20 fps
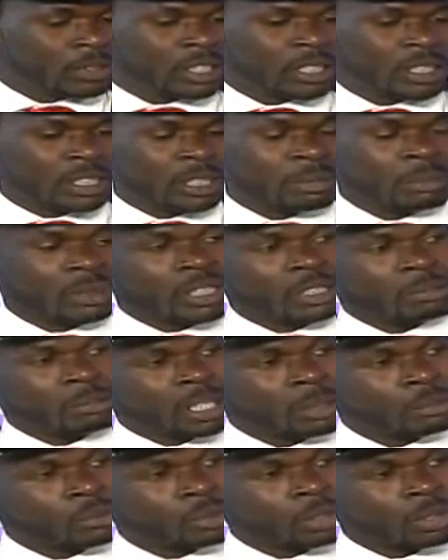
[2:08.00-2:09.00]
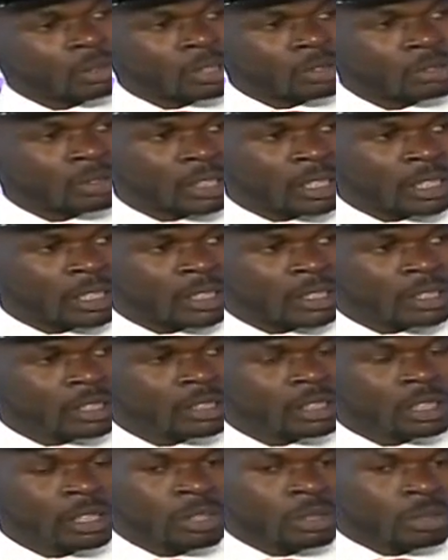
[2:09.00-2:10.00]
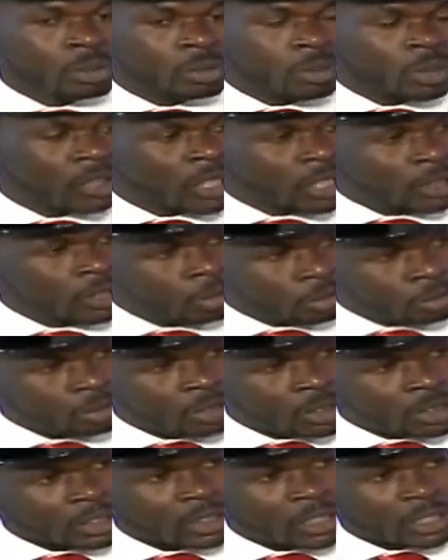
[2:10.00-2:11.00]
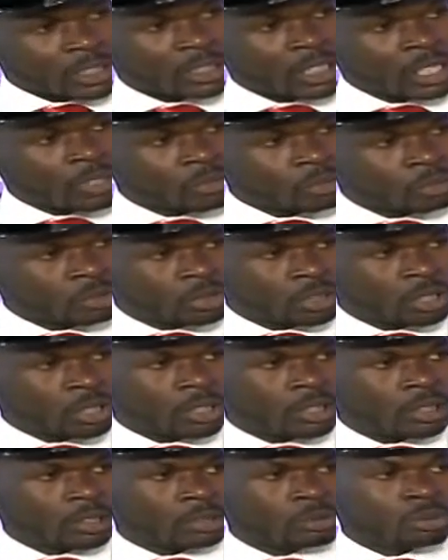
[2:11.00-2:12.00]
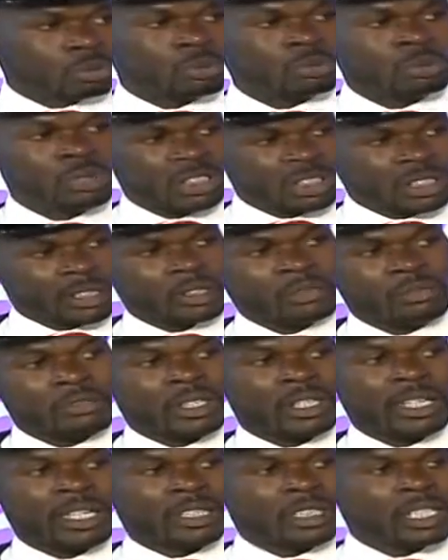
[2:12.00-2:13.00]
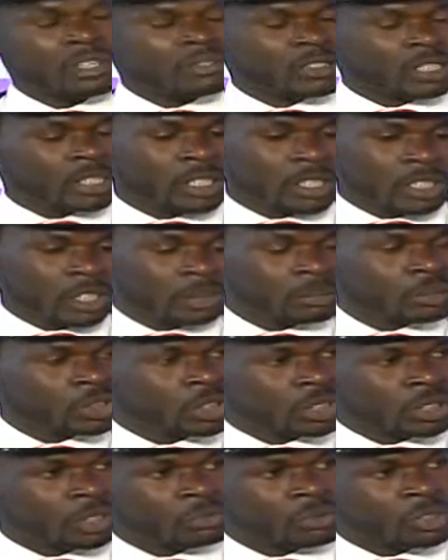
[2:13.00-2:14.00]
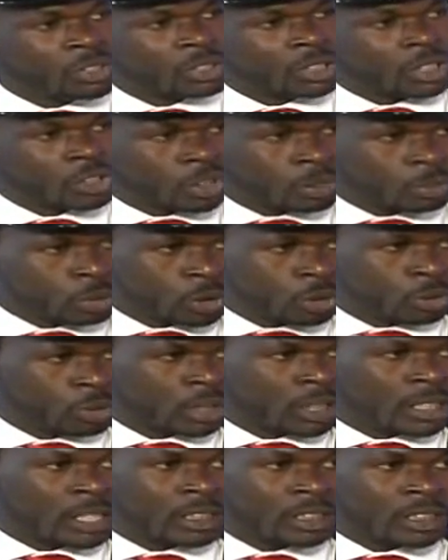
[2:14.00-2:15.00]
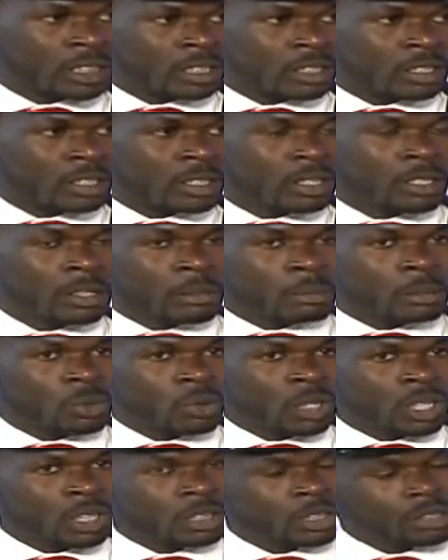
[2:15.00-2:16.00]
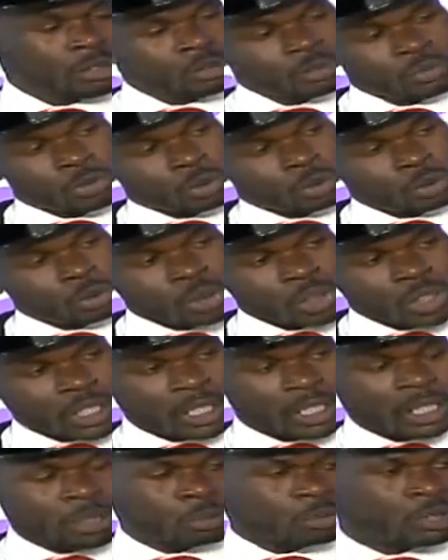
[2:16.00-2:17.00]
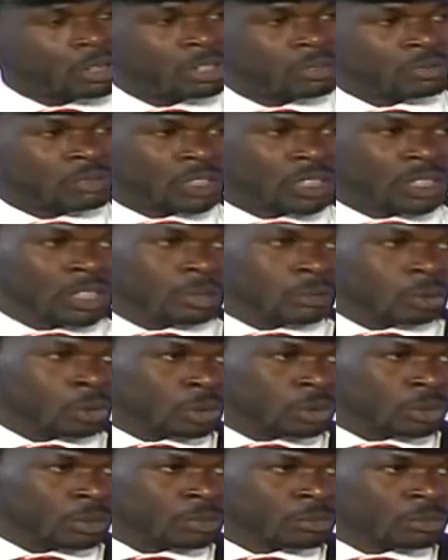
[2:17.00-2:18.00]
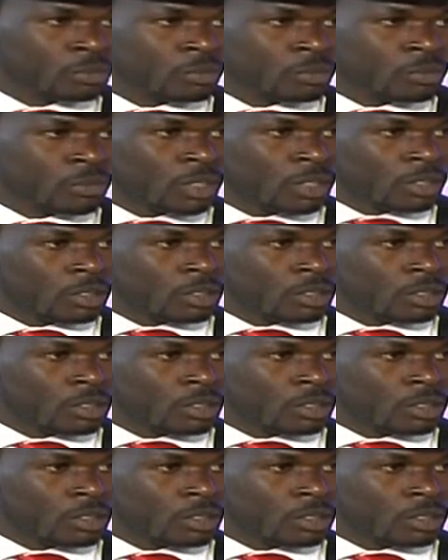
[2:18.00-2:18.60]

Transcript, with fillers: جمعيه محبه وتواصل خيرية ووضعنا عده اهداف قلنا نقوم نشتغل فيها اهدافنا اللي هي نشتغل في 12 مشروع خلال السنه بواقع انه في كل شهر لابد ننفذ لنا مشروع نعم